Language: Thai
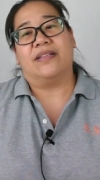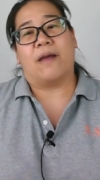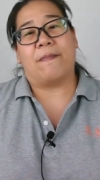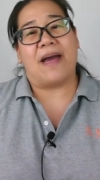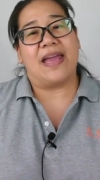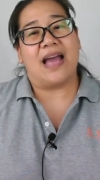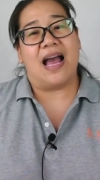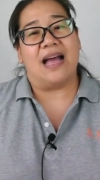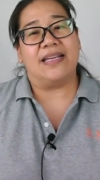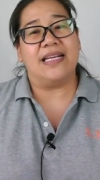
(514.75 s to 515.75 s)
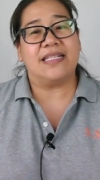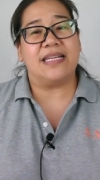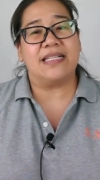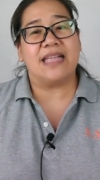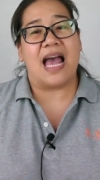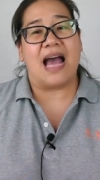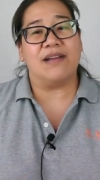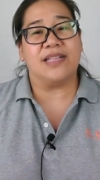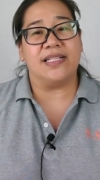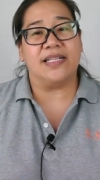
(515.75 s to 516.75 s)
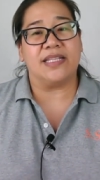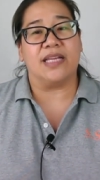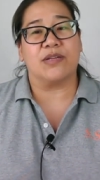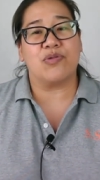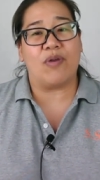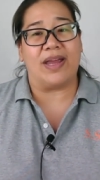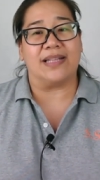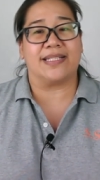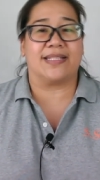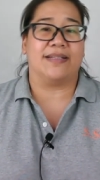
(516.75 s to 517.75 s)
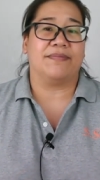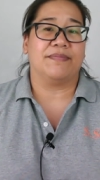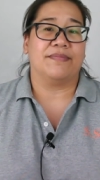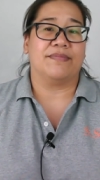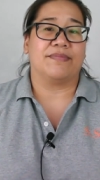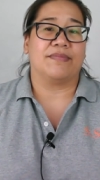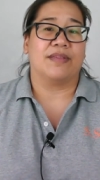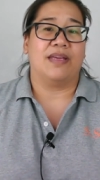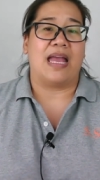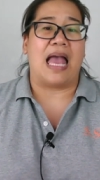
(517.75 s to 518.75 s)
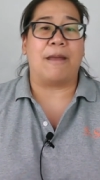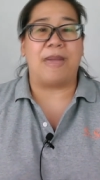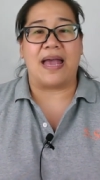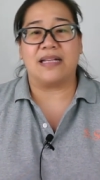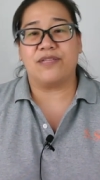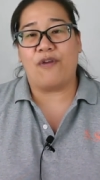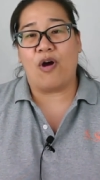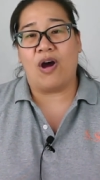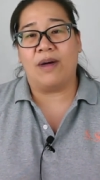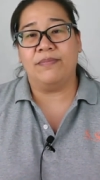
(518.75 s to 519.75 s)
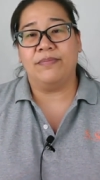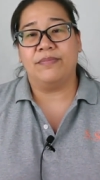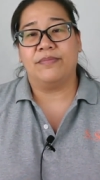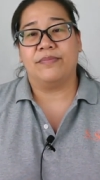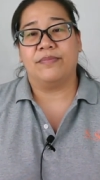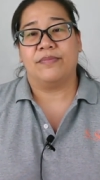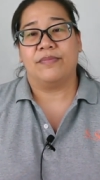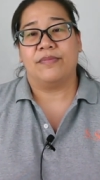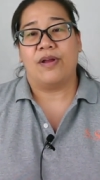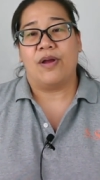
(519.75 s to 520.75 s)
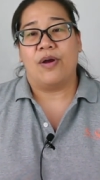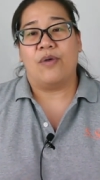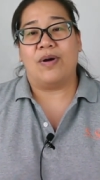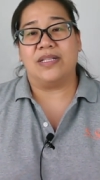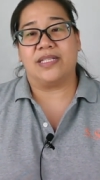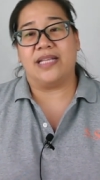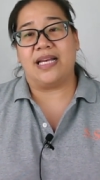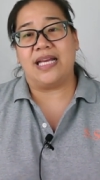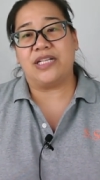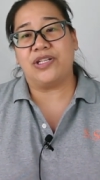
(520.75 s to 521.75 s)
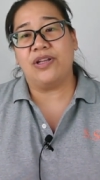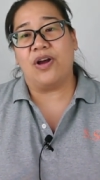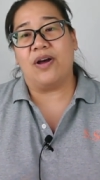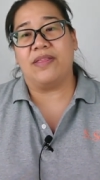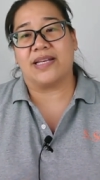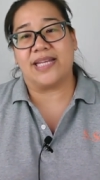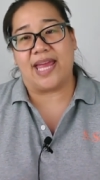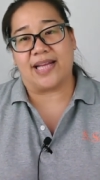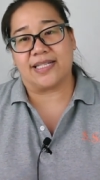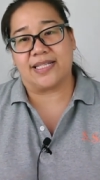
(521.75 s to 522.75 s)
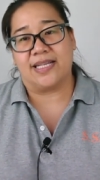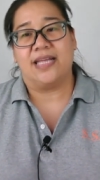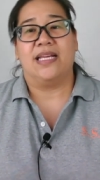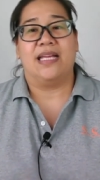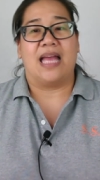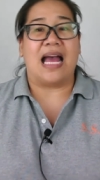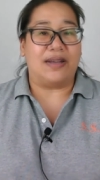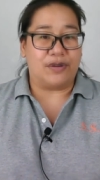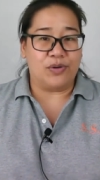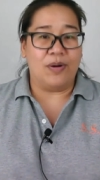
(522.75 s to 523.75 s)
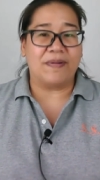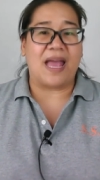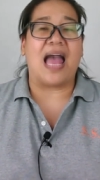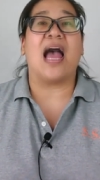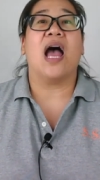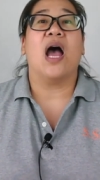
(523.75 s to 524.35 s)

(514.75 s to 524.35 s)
ต่อไปค่ะ this is how genetic traits a passed from one generation on the text อ่านรวมค่ะ